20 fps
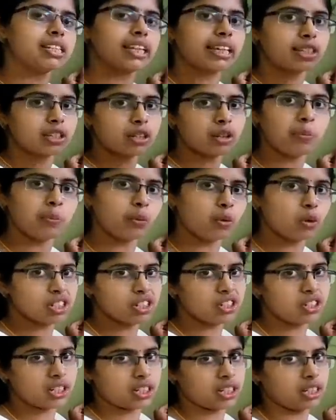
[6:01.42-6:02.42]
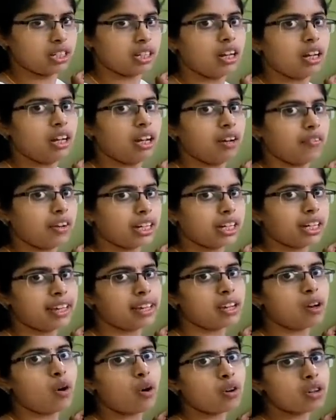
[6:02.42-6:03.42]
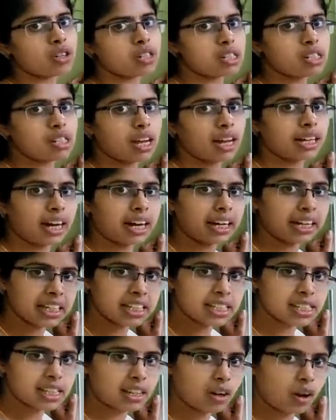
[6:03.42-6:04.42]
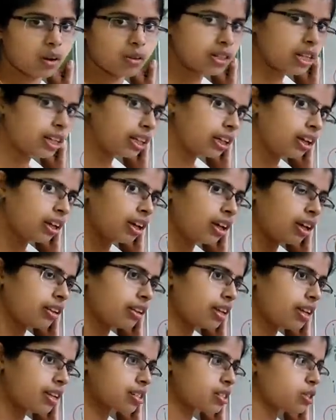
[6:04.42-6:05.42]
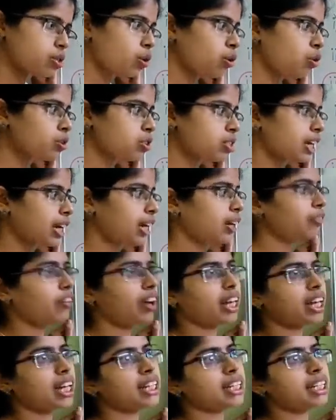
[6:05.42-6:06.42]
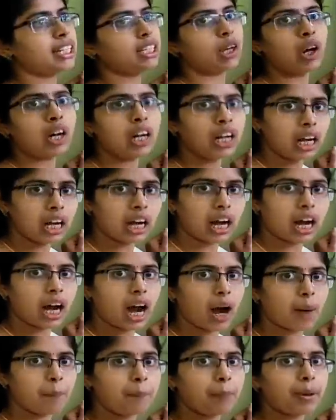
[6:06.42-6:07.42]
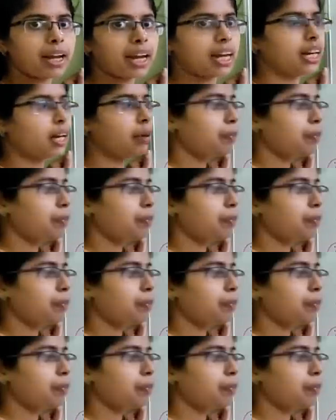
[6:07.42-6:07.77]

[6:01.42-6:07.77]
சீட்ஸும் முடிஞ்சிருச்சு வென் ஹீ கோஸ் அண்ட் அட்டன்ஸ் த கவுன்சிலிங் தெர் இஸ் நோ சீட் வேக்கண்ட் அட் ஆல் அப்போ என்ன